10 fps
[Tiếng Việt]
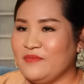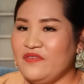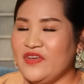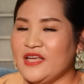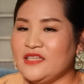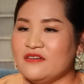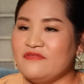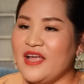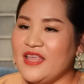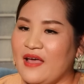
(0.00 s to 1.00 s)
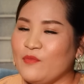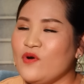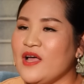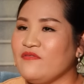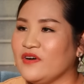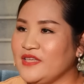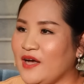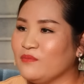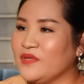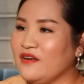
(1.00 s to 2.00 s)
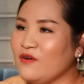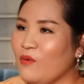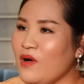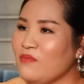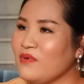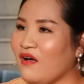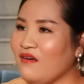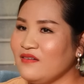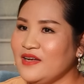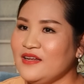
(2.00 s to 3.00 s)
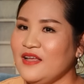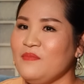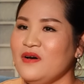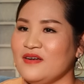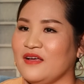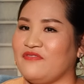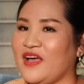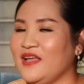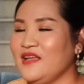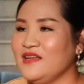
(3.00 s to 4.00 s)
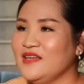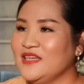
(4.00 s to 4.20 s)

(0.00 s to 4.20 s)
bởi vì cái sự va chạm của hai vợ chồng thì nó cũng không có đến cái mức là phải